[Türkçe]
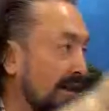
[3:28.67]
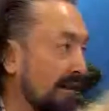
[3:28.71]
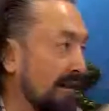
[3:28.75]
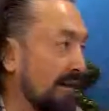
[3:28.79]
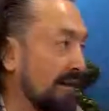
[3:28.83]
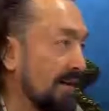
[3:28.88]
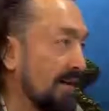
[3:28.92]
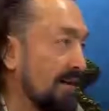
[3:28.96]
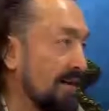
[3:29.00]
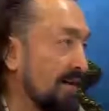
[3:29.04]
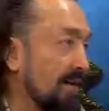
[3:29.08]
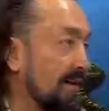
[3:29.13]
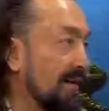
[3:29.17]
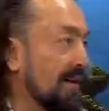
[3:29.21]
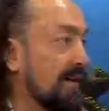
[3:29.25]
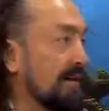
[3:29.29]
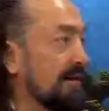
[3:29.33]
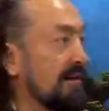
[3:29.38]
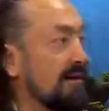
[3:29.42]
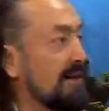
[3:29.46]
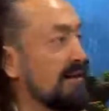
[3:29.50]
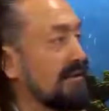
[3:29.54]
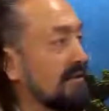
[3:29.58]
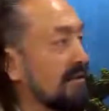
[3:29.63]
Yayaları
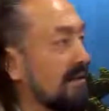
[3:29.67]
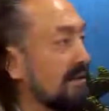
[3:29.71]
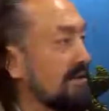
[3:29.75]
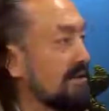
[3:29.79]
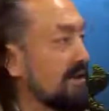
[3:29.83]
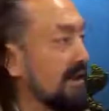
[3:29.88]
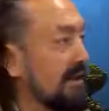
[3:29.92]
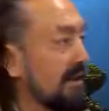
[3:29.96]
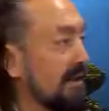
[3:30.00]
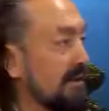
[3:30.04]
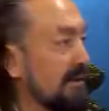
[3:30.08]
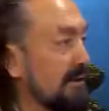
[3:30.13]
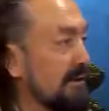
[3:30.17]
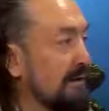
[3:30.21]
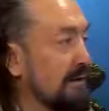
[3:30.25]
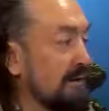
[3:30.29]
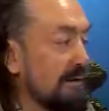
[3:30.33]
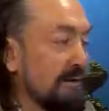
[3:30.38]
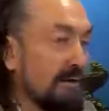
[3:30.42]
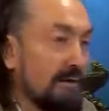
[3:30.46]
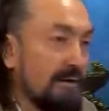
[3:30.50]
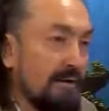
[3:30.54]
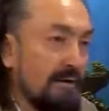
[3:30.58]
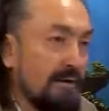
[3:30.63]
insan
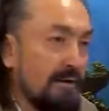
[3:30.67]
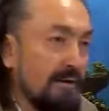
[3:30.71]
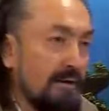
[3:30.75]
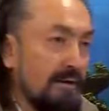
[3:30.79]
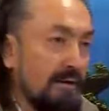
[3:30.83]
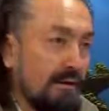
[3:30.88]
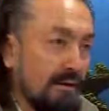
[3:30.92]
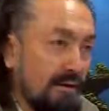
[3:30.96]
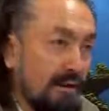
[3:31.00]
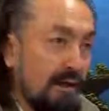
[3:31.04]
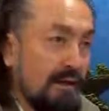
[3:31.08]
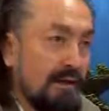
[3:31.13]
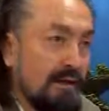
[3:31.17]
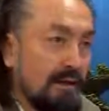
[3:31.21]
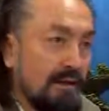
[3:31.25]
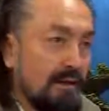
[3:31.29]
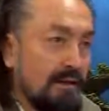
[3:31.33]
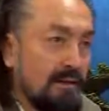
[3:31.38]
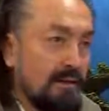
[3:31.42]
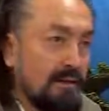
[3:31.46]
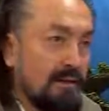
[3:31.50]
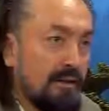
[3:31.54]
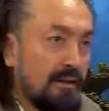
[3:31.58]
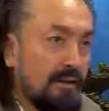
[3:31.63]
şeklindedir.
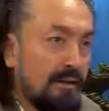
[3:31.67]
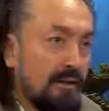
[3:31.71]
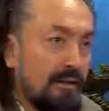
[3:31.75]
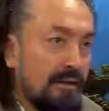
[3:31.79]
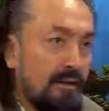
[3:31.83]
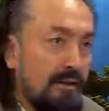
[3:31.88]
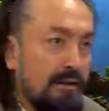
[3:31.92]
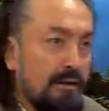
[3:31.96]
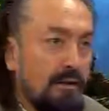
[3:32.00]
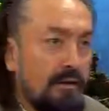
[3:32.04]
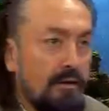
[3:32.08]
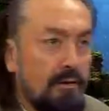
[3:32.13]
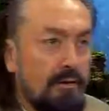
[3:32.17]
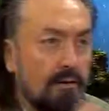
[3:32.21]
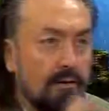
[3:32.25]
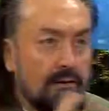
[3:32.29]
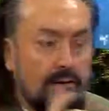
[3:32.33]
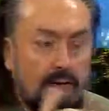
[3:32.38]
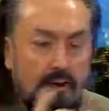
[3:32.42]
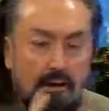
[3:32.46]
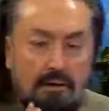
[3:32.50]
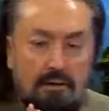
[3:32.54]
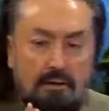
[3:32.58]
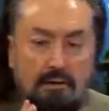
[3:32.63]
Yayaları. Evet.
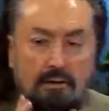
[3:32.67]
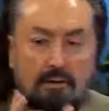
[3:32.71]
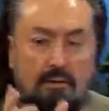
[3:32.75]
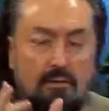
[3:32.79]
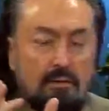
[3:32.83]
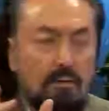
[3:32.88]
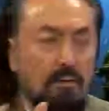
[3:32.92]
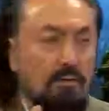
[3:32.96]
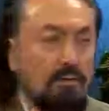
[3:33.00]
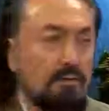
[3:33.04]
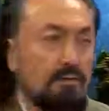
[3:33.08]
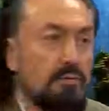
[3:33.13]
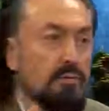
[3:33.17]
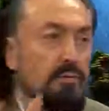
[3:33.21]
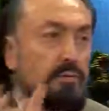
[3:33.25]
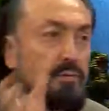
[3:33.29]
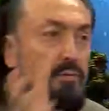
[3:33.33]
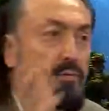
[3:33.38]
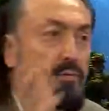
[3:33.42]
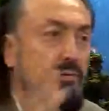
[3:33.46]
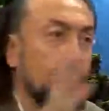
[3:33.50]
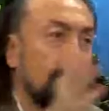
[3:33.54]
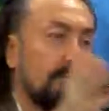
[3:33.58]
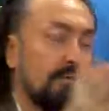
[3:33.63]
Gelir,
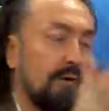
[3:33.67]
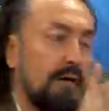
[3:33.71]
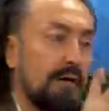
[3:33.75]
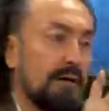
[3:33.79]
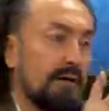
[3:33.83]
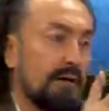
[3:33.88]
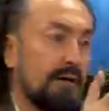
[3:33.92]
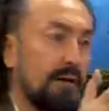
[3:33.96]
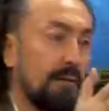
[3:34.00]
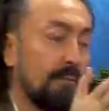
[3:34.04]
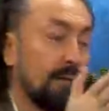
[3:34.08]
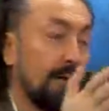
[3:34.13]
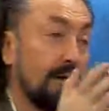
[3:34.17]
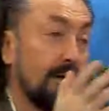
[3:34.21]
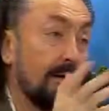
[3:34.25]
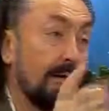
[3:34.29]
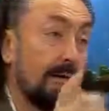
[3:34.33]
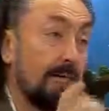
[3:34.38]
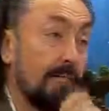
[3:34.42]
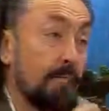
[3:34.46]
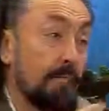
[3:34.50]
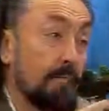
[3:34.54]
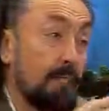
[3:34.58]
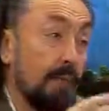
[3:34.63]
konuşur, faaliyet yapar.
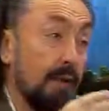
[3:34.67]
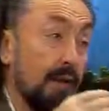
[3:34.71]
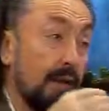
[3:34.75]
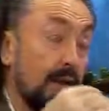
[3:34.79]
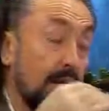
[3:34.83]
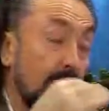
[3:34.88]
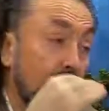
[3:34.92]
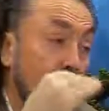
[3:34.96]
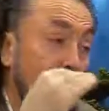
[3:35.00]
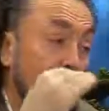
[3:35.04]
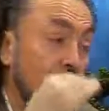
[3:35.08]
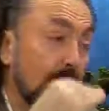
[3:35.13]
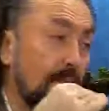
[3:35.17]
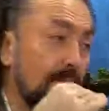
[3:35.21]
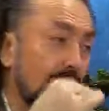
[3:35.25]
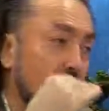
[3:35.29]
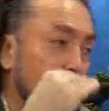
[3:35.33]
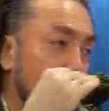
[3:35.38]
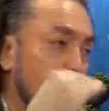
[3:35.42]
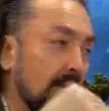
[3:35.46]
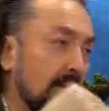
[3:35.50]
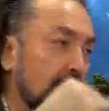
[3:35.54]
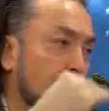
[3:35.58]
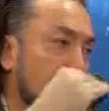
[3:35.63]
Ama
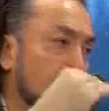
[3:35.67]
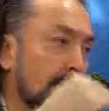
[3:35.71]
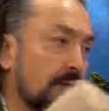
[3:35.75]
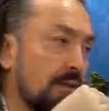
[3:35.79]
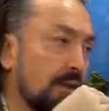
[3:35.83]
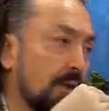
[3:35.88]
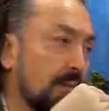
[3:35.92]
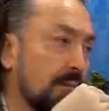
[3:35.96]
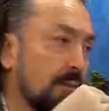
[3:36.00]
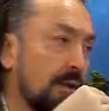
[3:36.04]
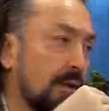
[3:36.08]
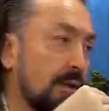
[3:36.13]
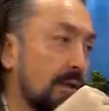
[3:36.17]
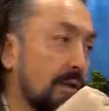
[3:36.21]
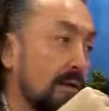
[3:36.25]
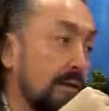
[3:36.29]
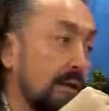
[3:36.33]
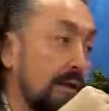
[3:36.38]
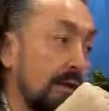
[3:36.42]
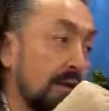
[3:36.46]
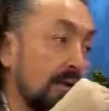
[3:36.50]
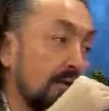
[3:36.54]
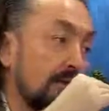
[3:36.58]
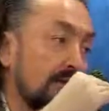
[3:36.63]
bak şeytan onları tembihler.
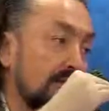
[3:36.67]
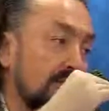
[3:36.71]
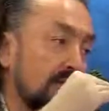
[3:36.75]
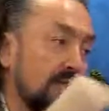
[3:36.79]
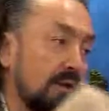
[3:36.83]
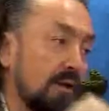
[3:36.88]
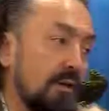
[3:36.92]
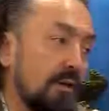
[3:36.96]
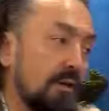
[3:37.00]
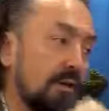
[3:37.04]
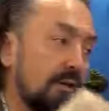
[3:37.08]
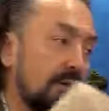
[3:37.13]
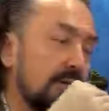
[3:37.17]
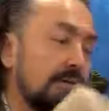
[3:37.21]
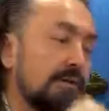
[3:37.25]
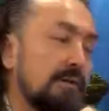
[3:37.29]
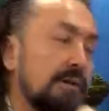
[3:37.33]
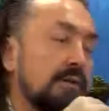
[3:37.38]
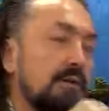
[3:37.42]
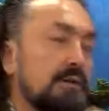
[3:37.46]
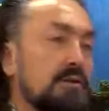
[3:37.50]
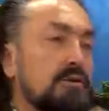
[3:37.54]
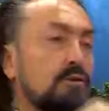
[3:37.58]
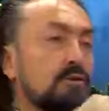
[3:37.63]
Sakın
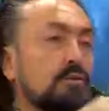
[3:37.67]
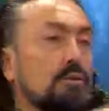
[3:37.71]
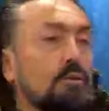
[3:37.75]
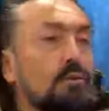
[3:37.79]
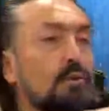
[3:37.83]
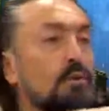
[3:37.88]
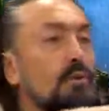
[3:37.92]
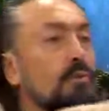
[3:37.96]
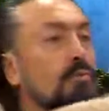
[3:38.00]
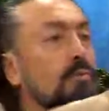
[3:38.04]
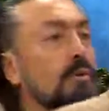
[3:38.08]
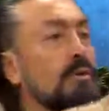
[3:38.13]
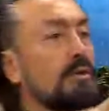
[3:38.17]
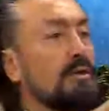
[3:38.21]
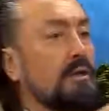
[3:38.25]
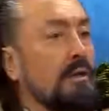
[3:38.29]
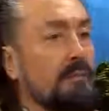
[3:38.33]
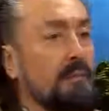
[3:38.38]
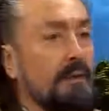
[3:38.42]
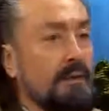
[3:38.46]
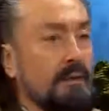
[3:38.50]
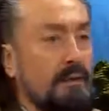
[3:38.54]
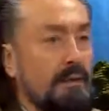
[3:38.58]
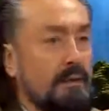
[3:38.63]
dinsiz görünümde
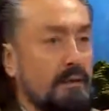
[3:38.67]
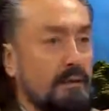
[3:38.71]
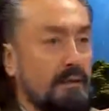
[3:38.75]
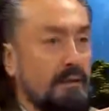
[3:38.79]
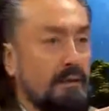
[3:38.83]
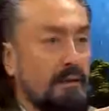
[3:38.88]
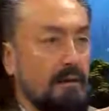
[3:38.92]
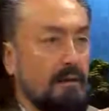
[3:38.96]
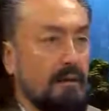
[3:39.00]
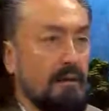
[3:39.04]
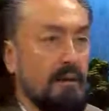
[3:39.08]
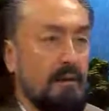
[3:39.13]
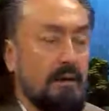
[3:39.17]
çıkma der.